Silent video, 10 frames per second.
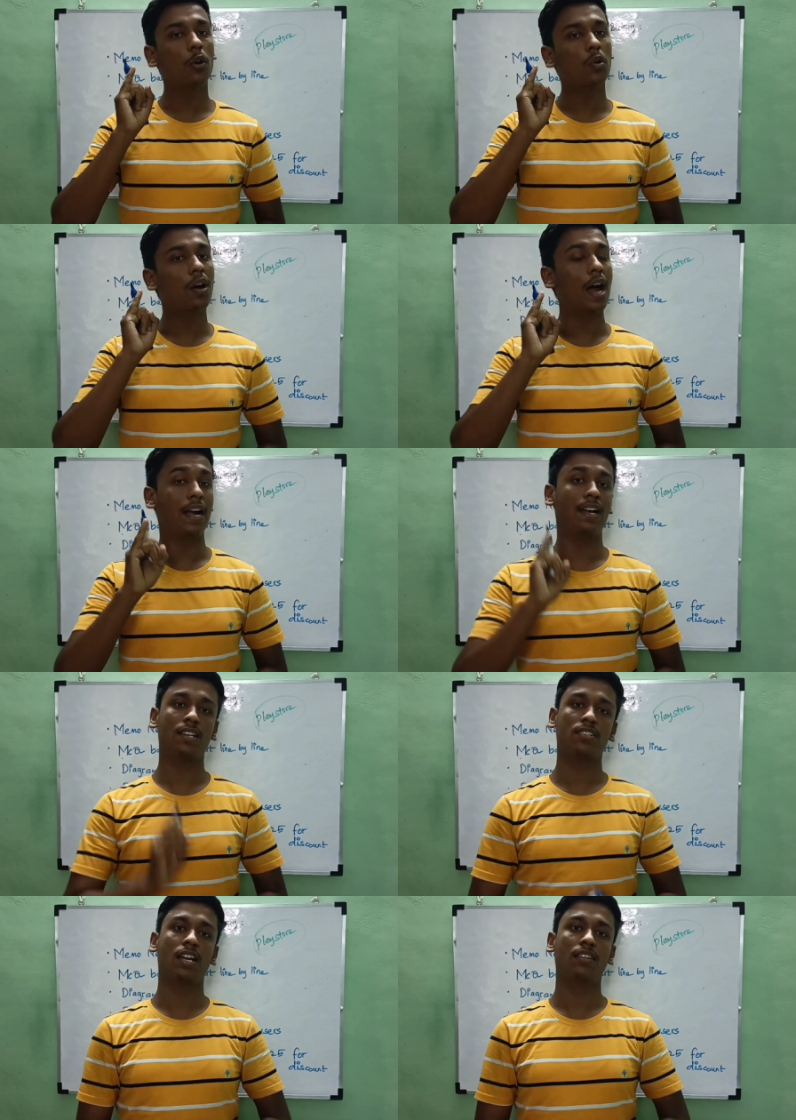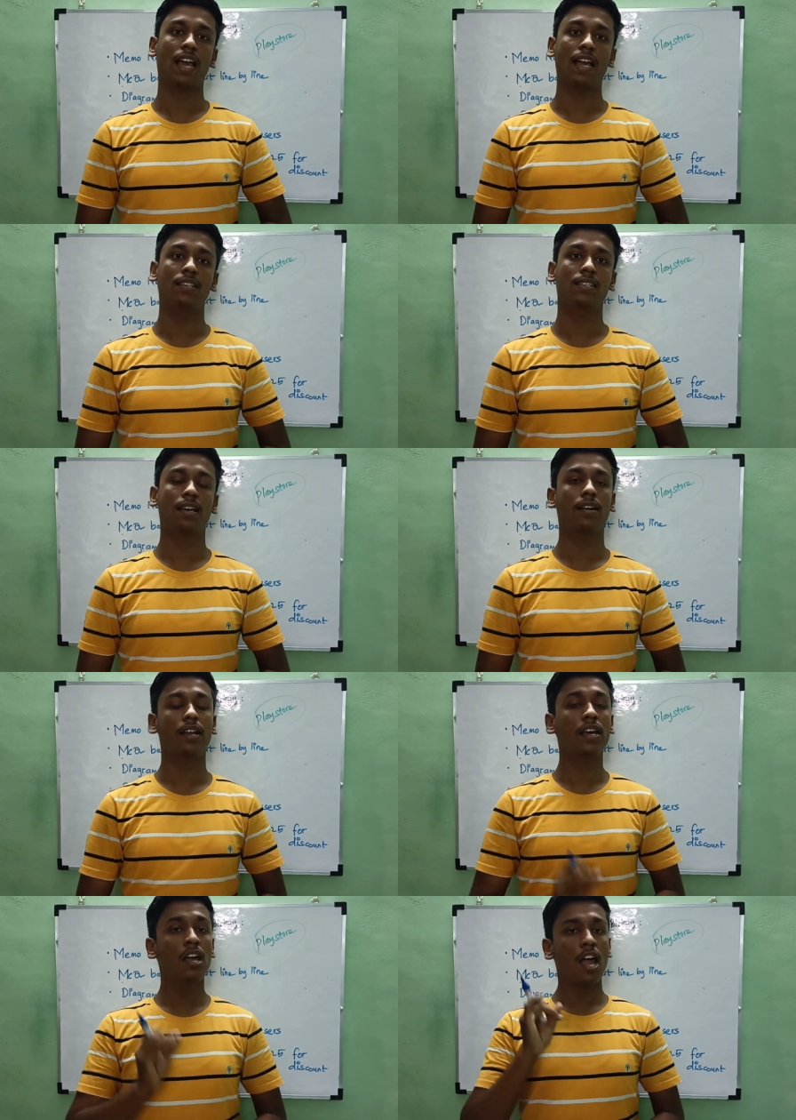ஹாவ் டு அண்டர்ஸ்டாண்ட் த
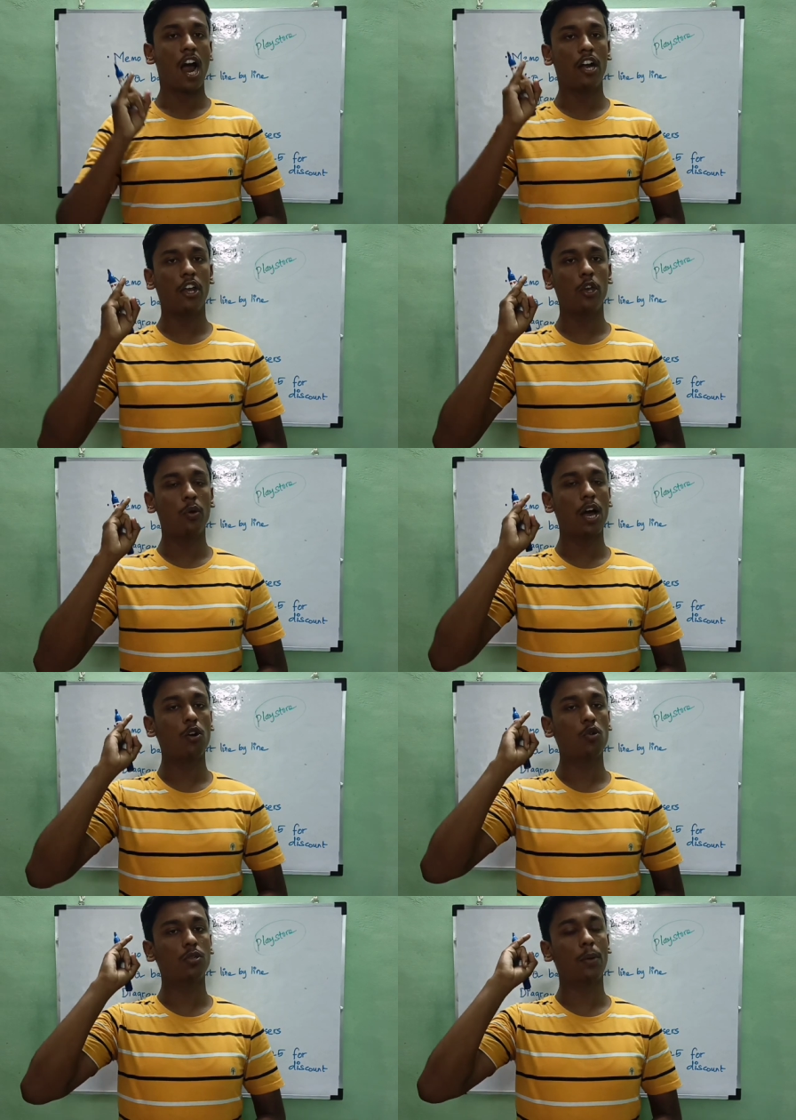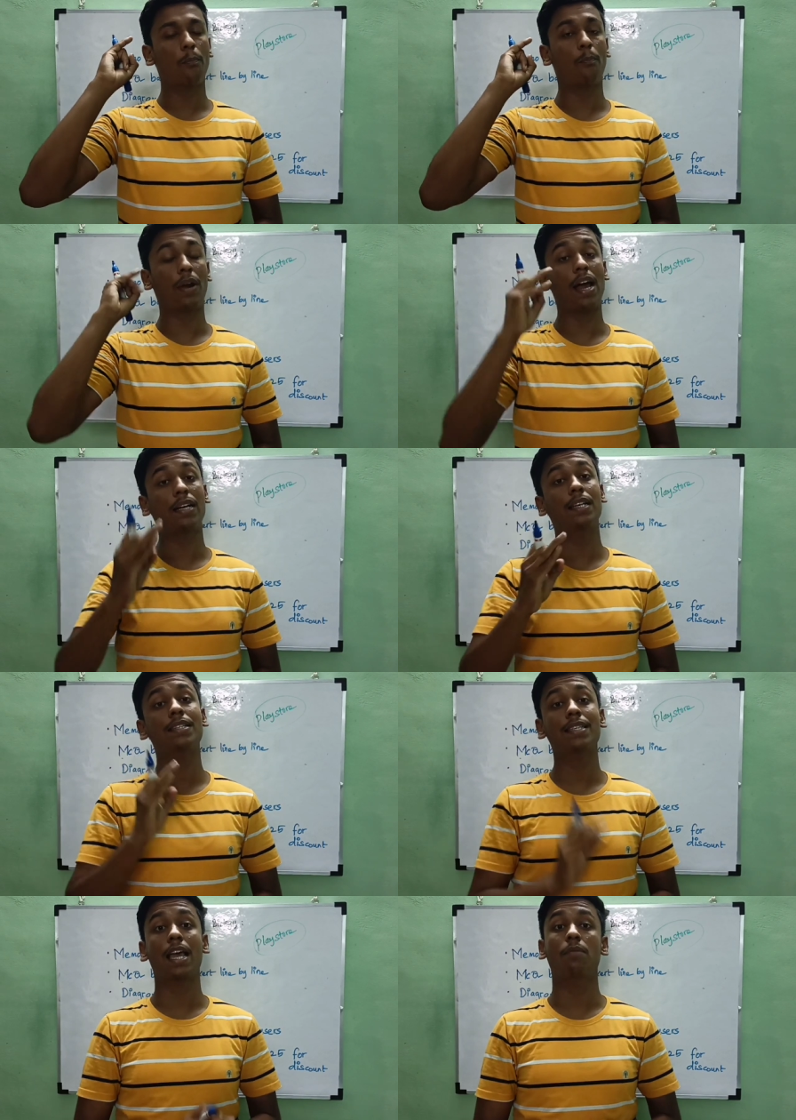என்சிஆர்டி அண்ட் யூ ஹாவ் டு த
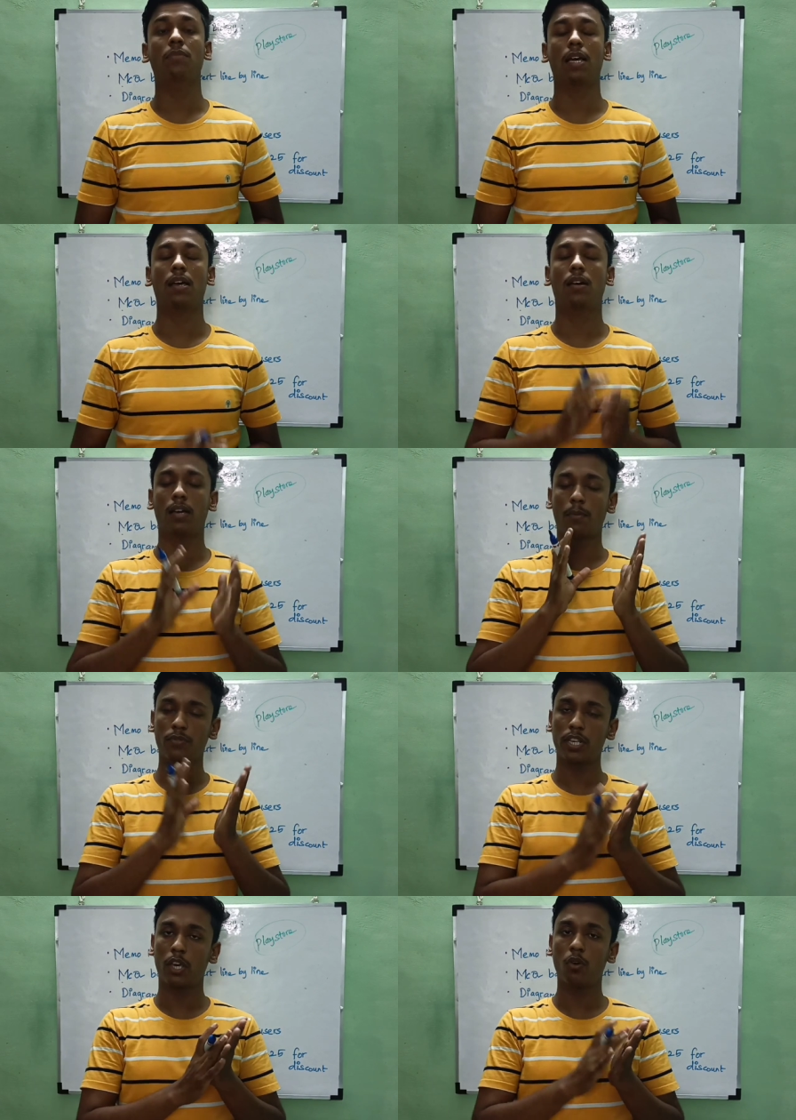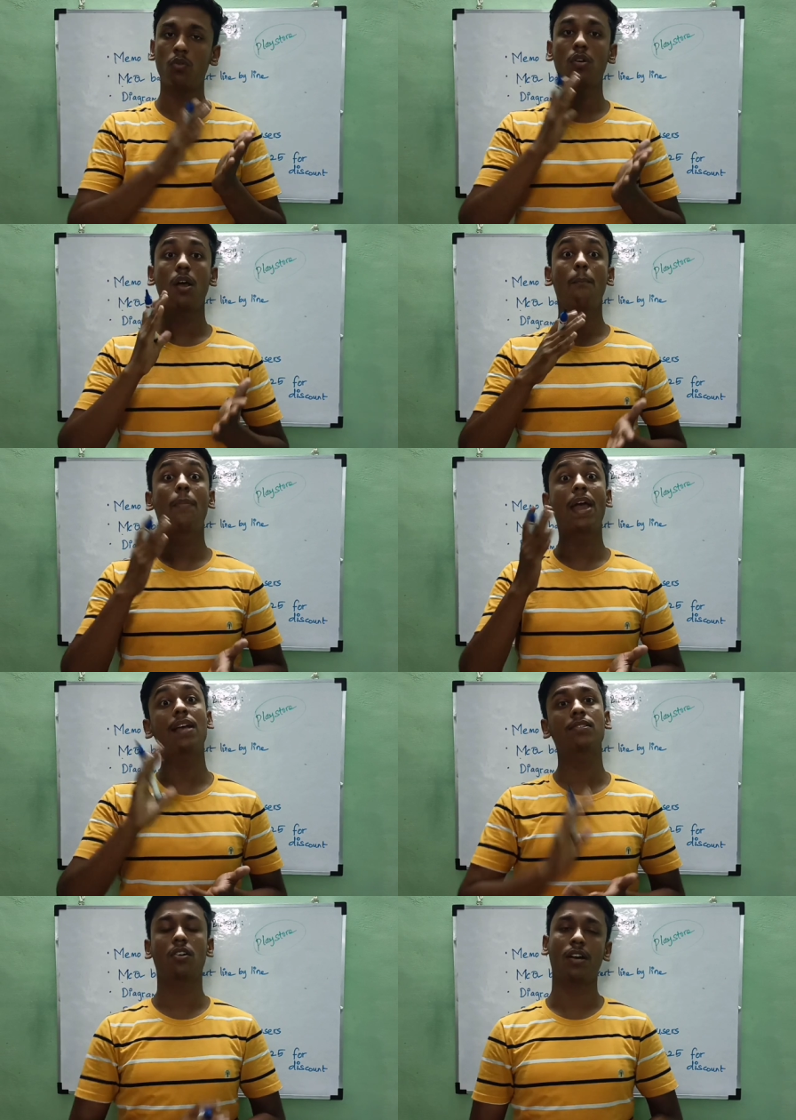ப்ராக்டிஸ் எம் எம்சிக்யூ
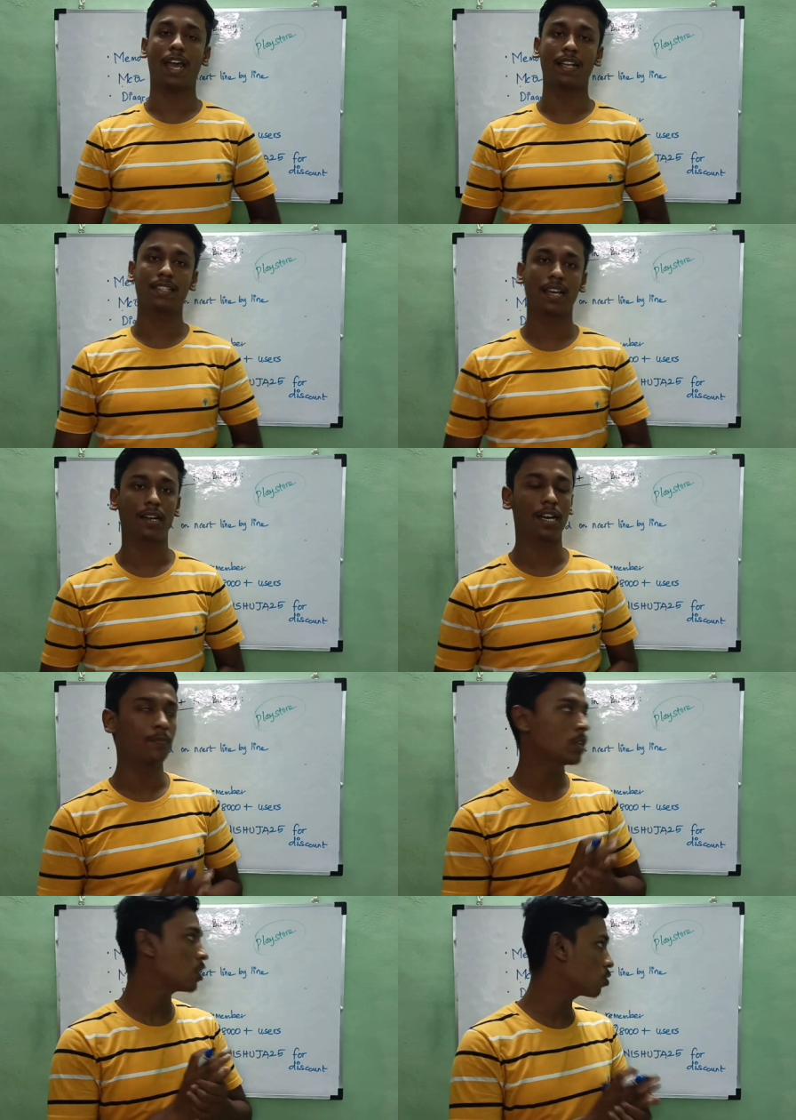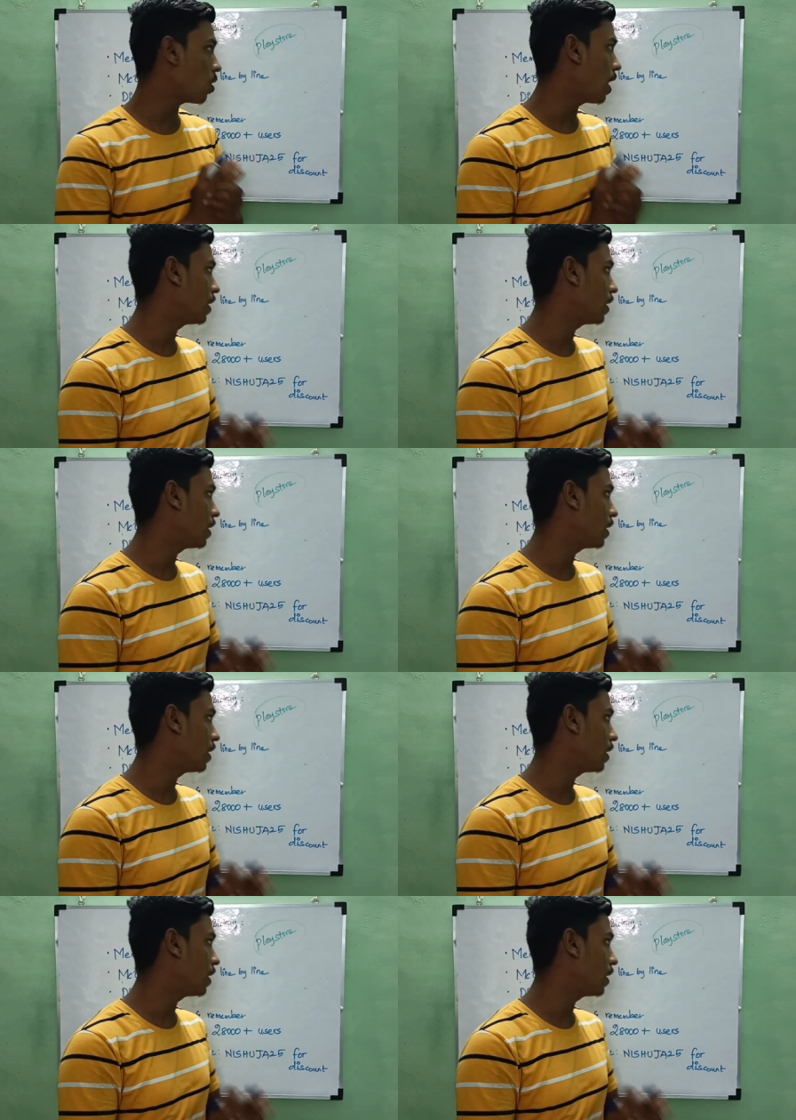பேஸ்ட் ஆன் என்சிஆர்டி ஸோ